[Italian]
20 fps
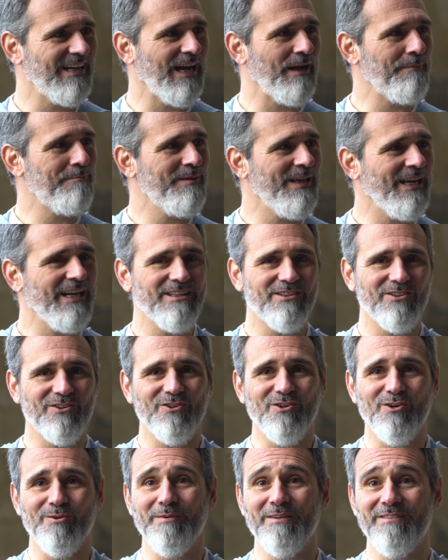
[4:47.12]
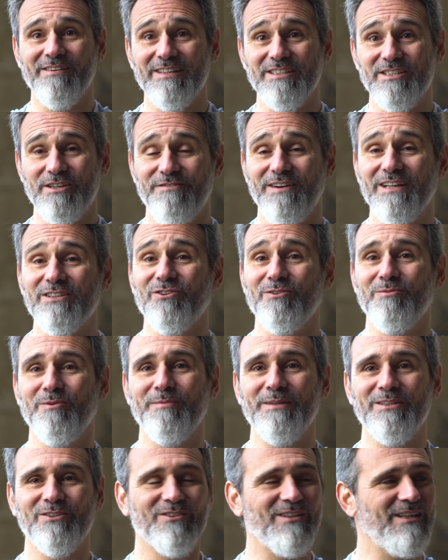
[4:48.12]
a Pietro, come aveva già fatto al
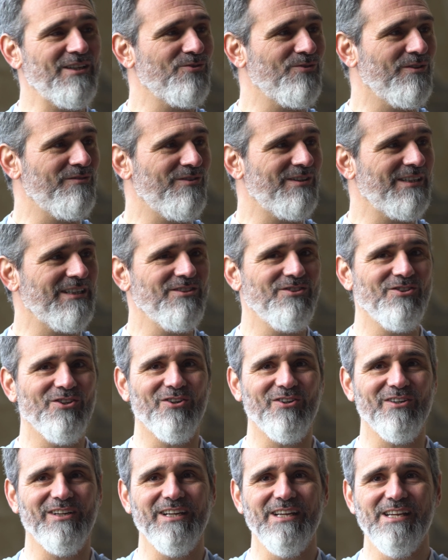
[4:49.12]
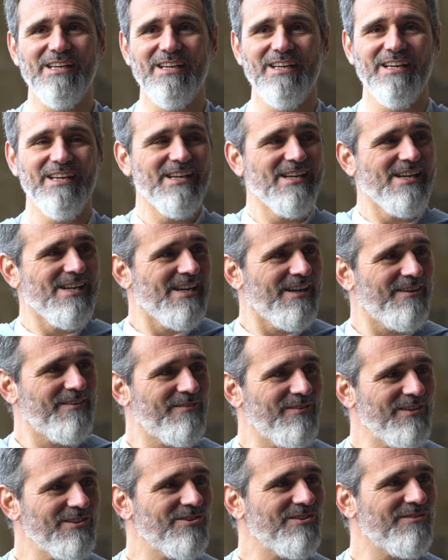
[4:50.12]
momento della sua vocazione,
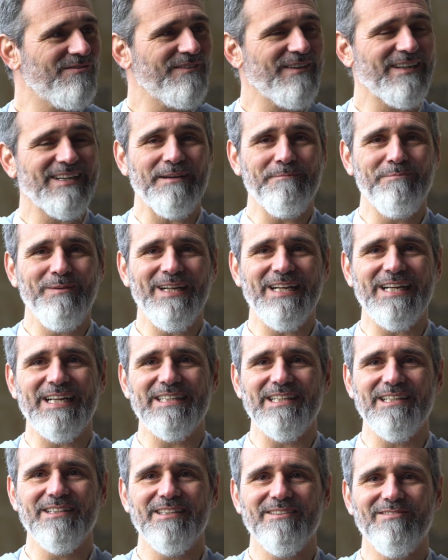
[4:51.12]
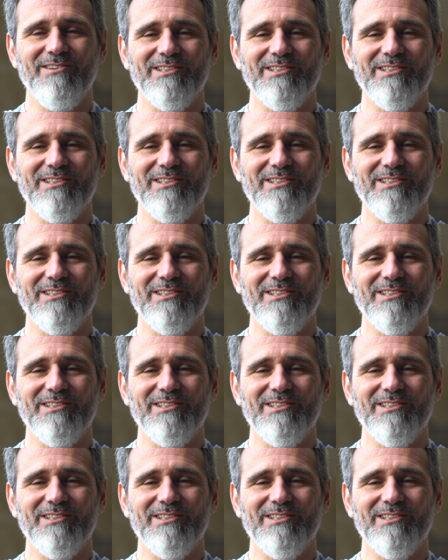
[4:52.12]
questo fa capire che tante